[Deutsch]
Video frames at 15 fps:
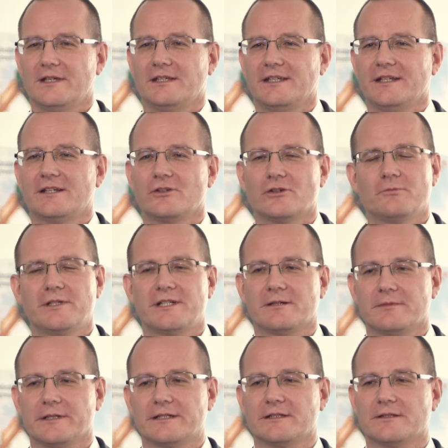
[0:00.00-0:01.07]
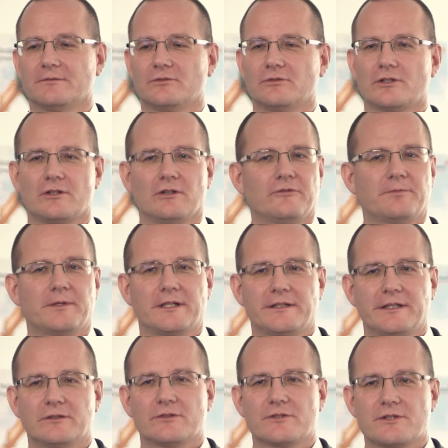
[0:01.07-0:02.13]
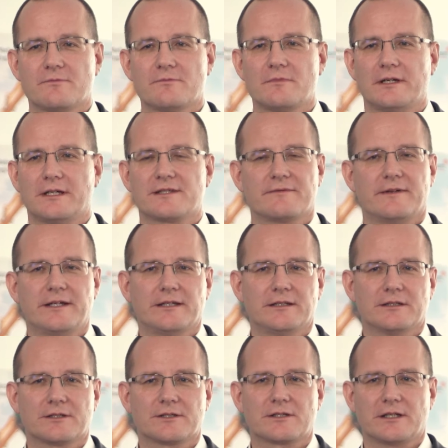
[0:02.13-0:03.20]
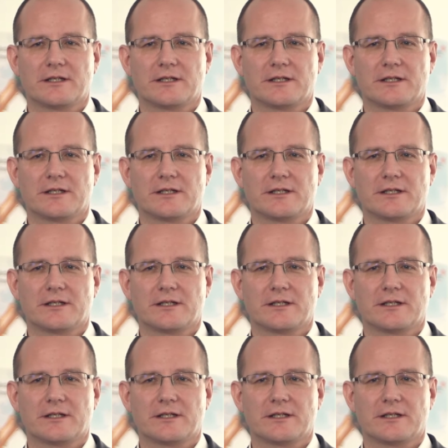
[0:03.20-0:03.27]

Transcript: Jeder neue Mitarbeiter durchläuft bei der Tecosim ein zweijähriges